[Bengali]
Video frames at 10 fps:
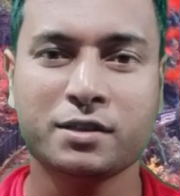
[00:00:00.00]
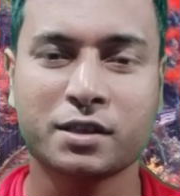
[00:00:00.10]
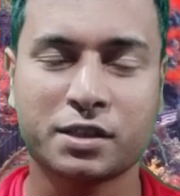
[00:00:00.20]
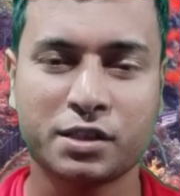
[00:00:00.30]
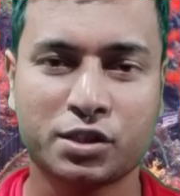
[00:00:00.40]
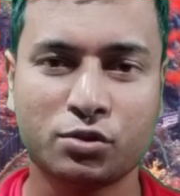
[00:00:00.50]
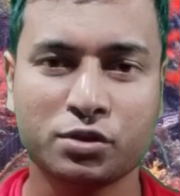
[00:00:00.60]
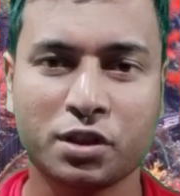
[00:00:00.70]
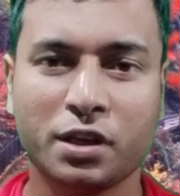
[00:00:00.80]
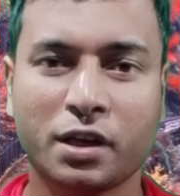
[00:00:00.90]
যে কৃষ্ণ
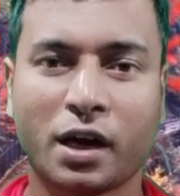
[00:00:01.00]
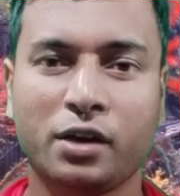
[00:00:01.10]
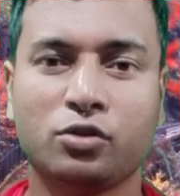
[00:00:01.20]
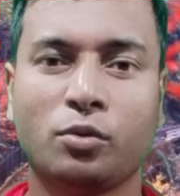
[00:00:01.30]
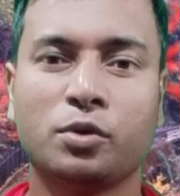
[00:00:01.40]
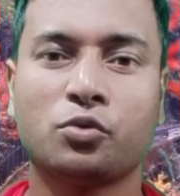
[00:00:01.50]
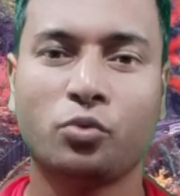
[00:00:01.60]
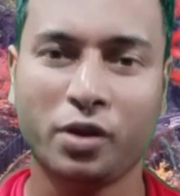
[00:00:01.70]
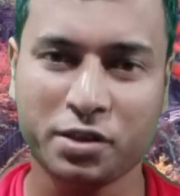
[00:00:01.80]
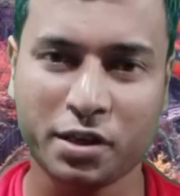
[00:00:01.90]
যেদিন কালীয় দমন
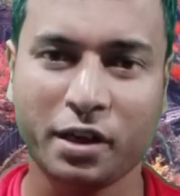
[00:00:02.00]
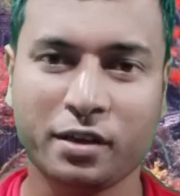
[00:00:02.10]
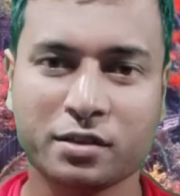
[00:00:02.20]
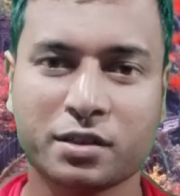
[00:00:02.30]
করেছিলেন